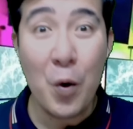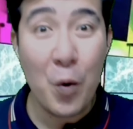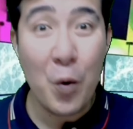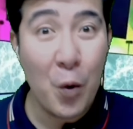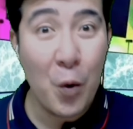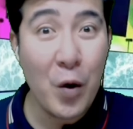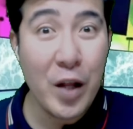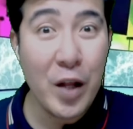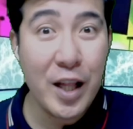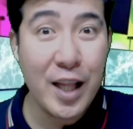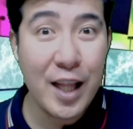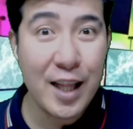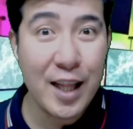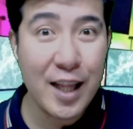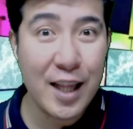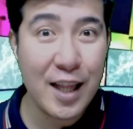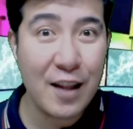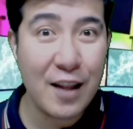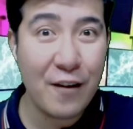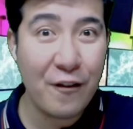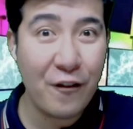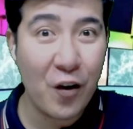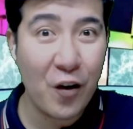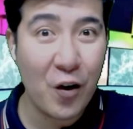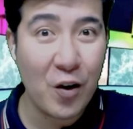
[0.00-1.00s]
Uy, this is
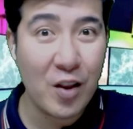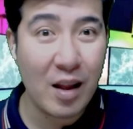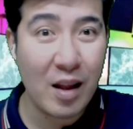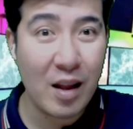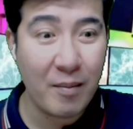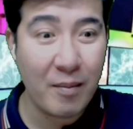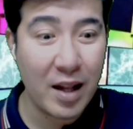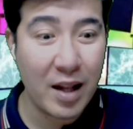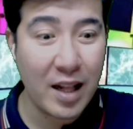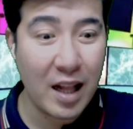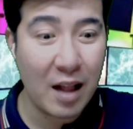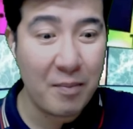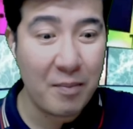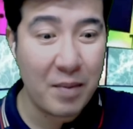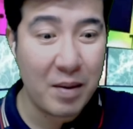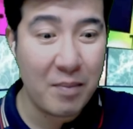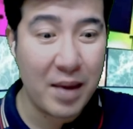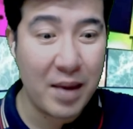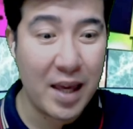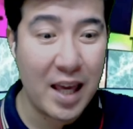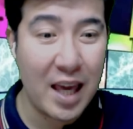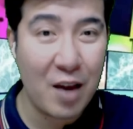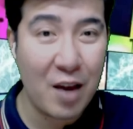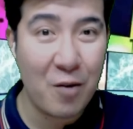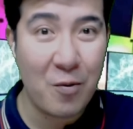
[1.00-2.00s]
the first time that I'll be
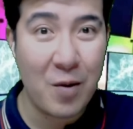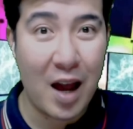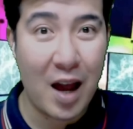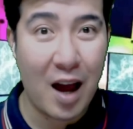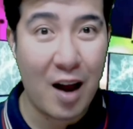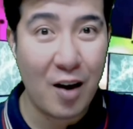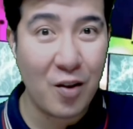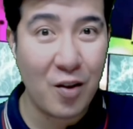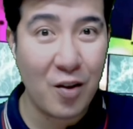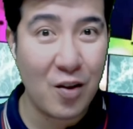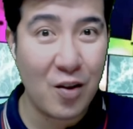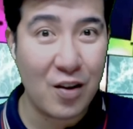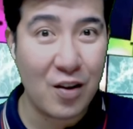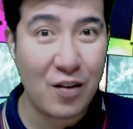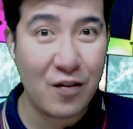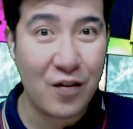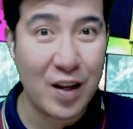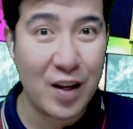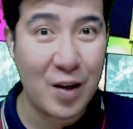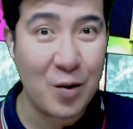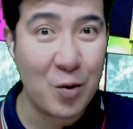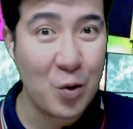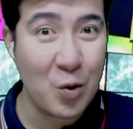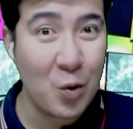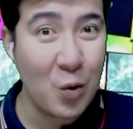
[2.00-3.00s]
making a reaction
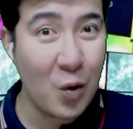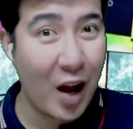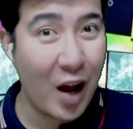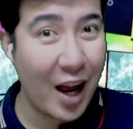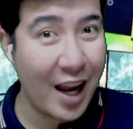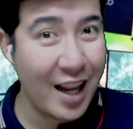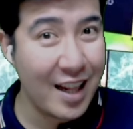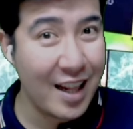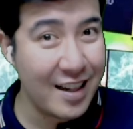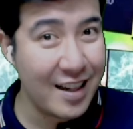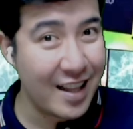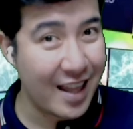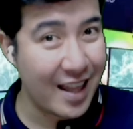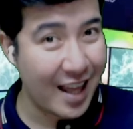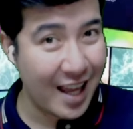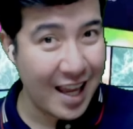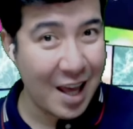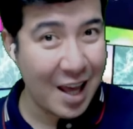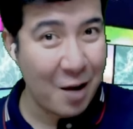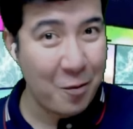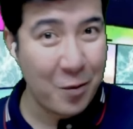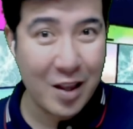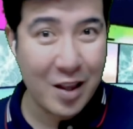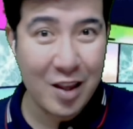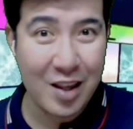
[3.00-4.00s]
video to Kyle
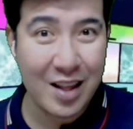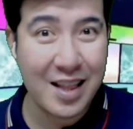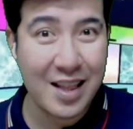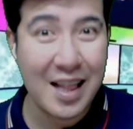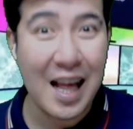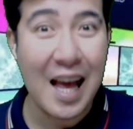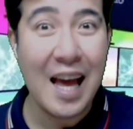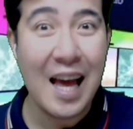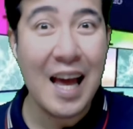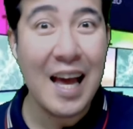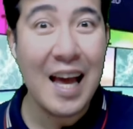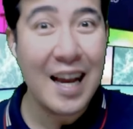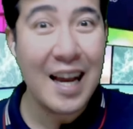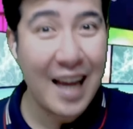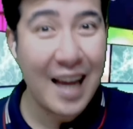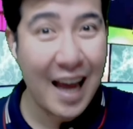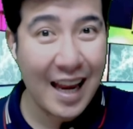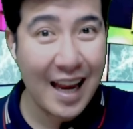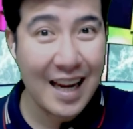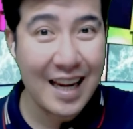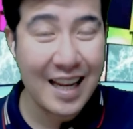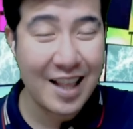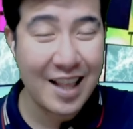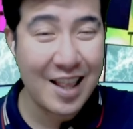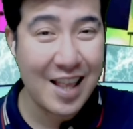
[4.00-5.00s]
Drea, which is
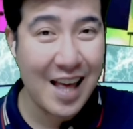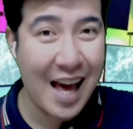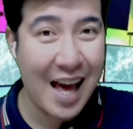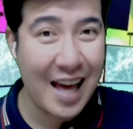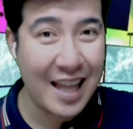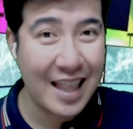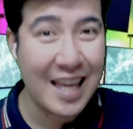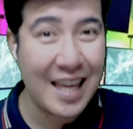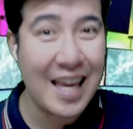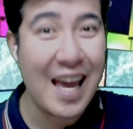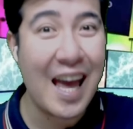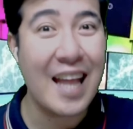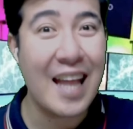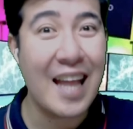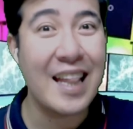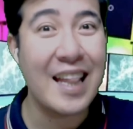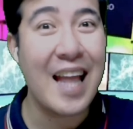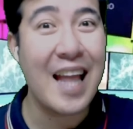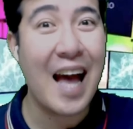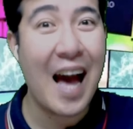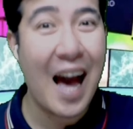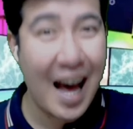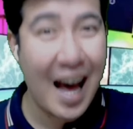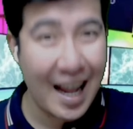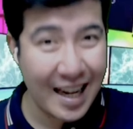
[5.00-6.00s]
Kyle Echari and
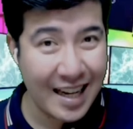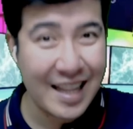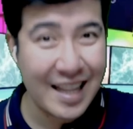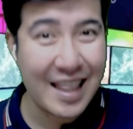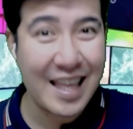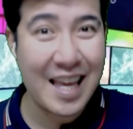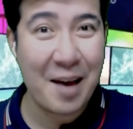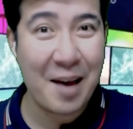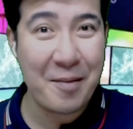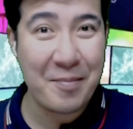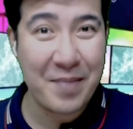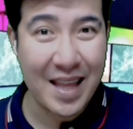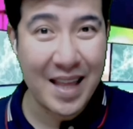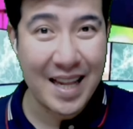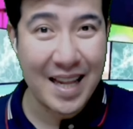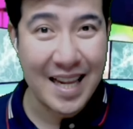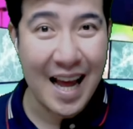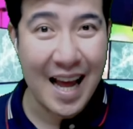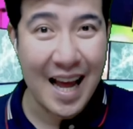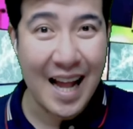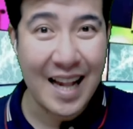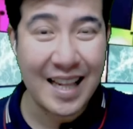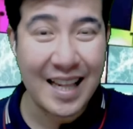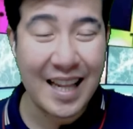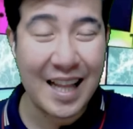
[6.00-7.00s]
Andrea
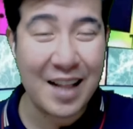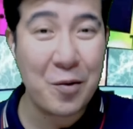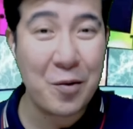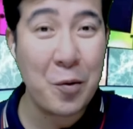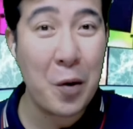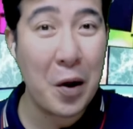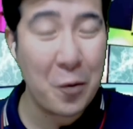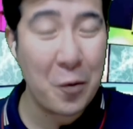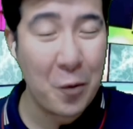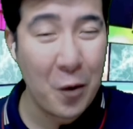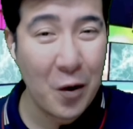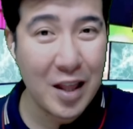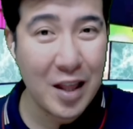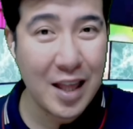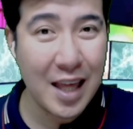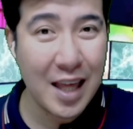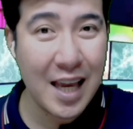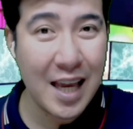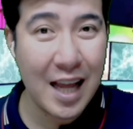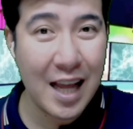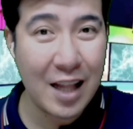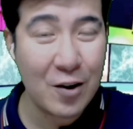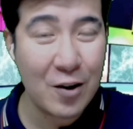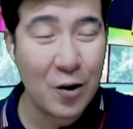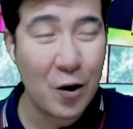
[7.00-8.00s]
Brillante. So I won't
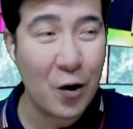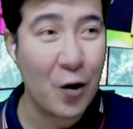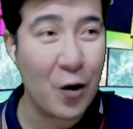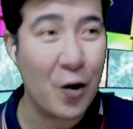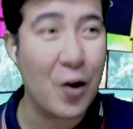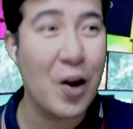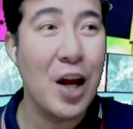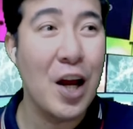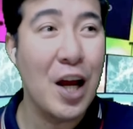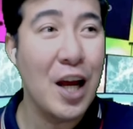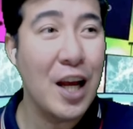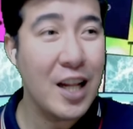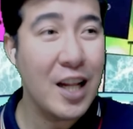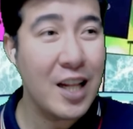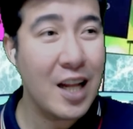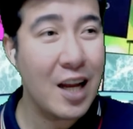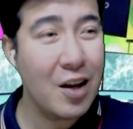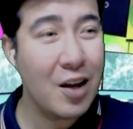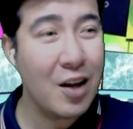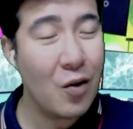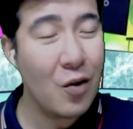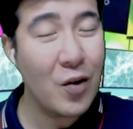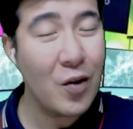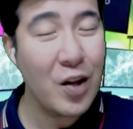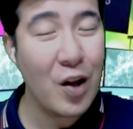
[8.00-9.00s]
take it any longer.
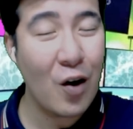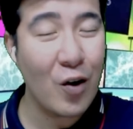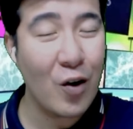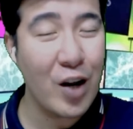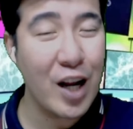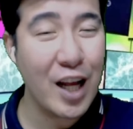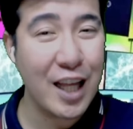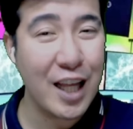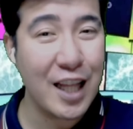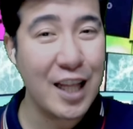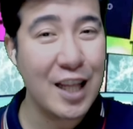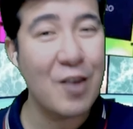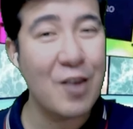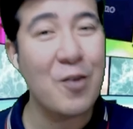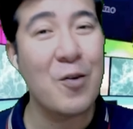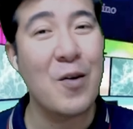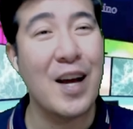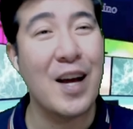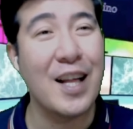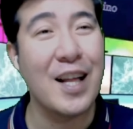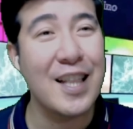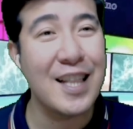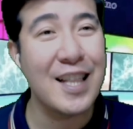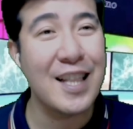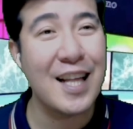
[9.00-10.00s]
Nagkaroon ako ng
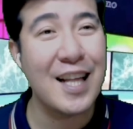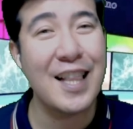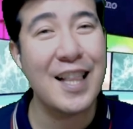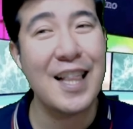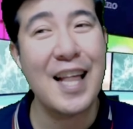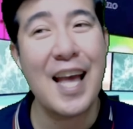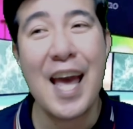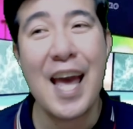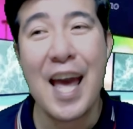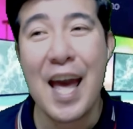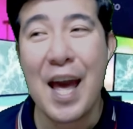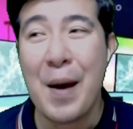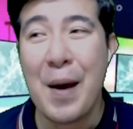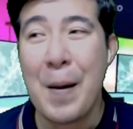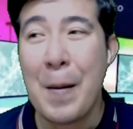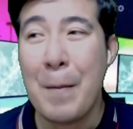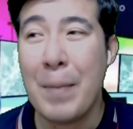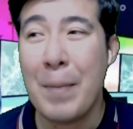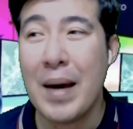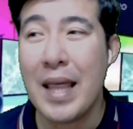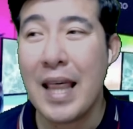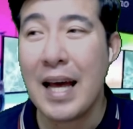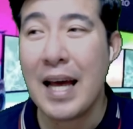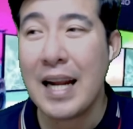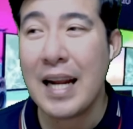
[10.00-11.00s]
interest kasi
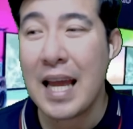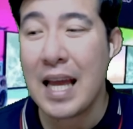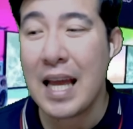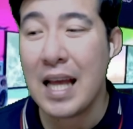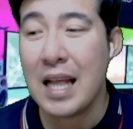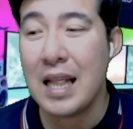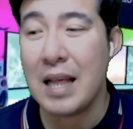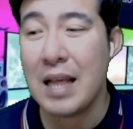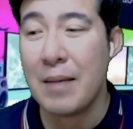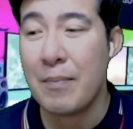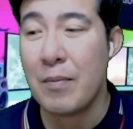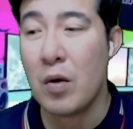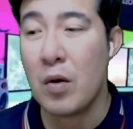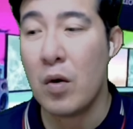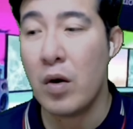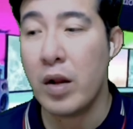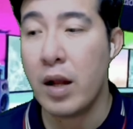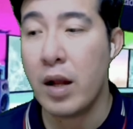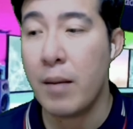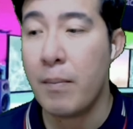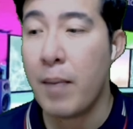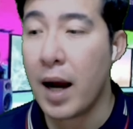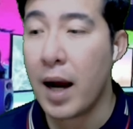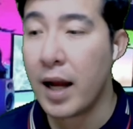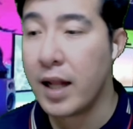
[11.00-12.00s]
parang naisip ko
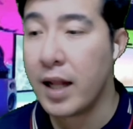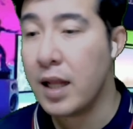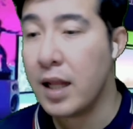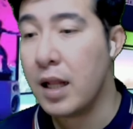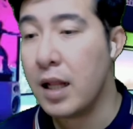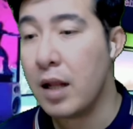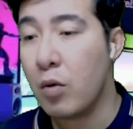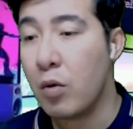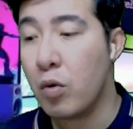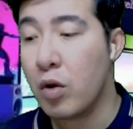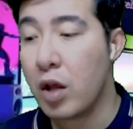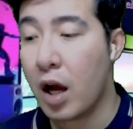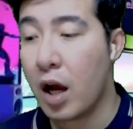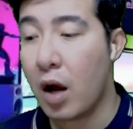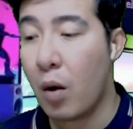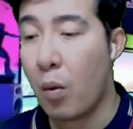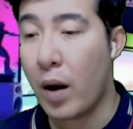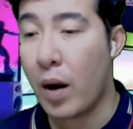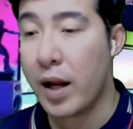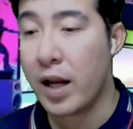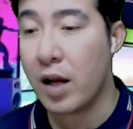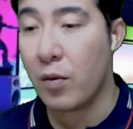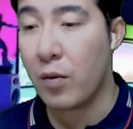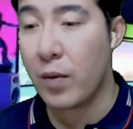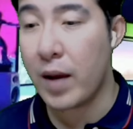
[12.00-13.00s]
na bakit hindi ko siya
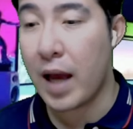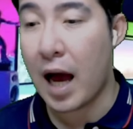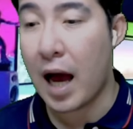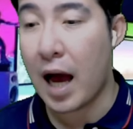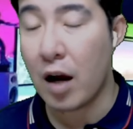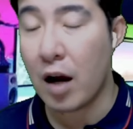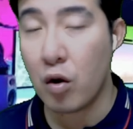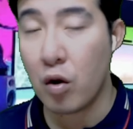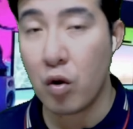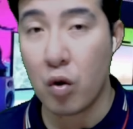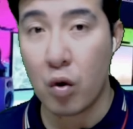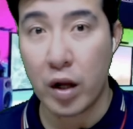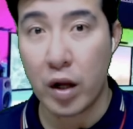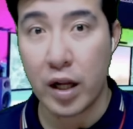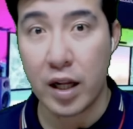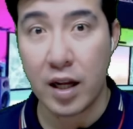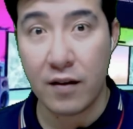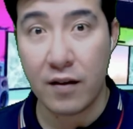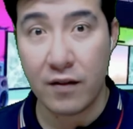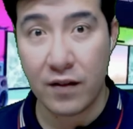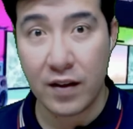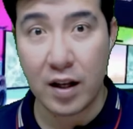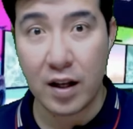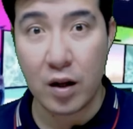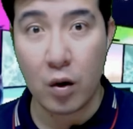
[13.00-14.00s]
gawa ng reaction
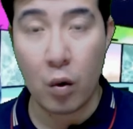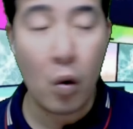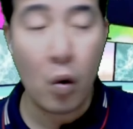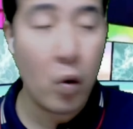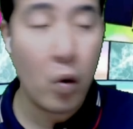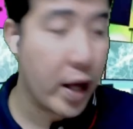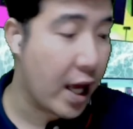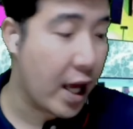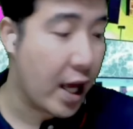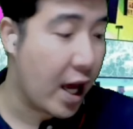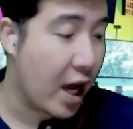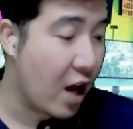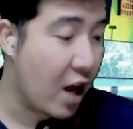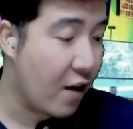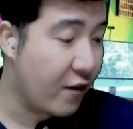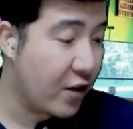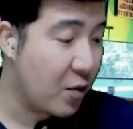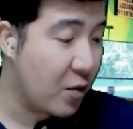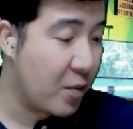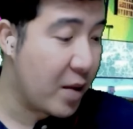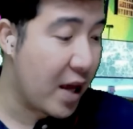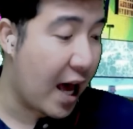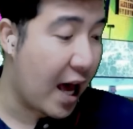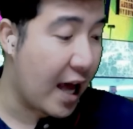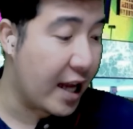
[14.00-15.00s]
video. Okay, I have to
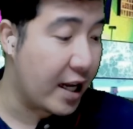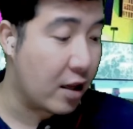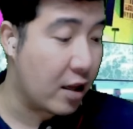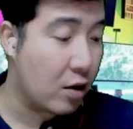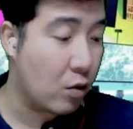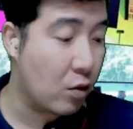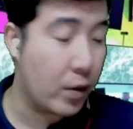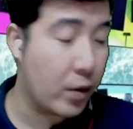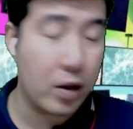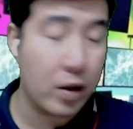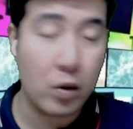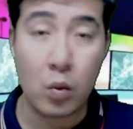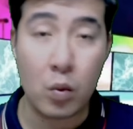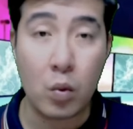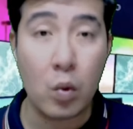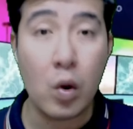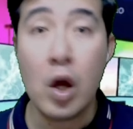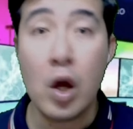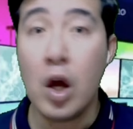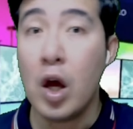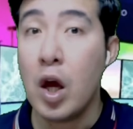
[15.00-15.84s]
be honest with you